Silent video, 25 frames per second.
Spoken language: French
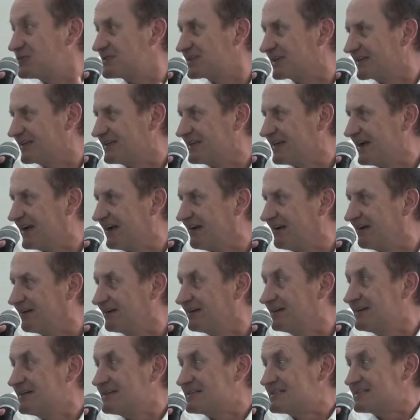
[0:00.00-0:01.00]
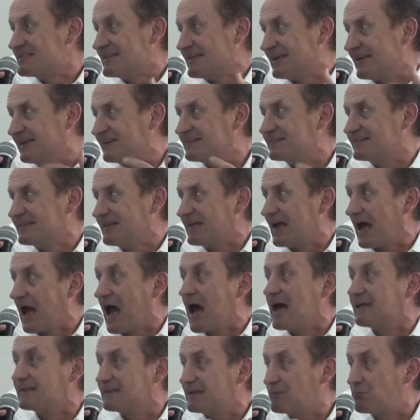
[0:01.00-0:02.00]
industriel. C'est
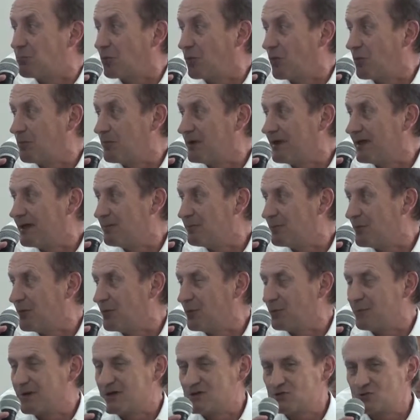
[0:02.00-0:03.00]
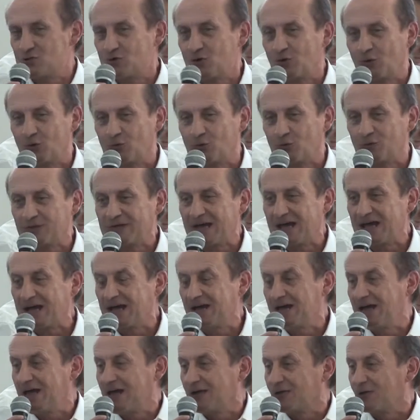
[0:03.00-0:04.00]
un des problèmes euh, majeurs que l'on
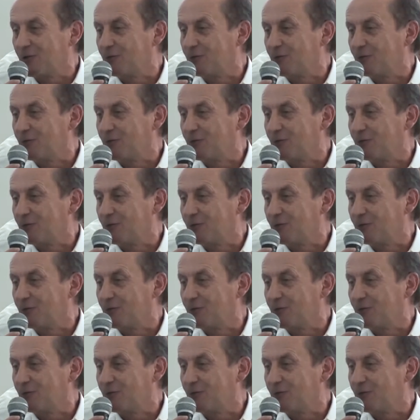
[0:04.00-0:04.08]
a.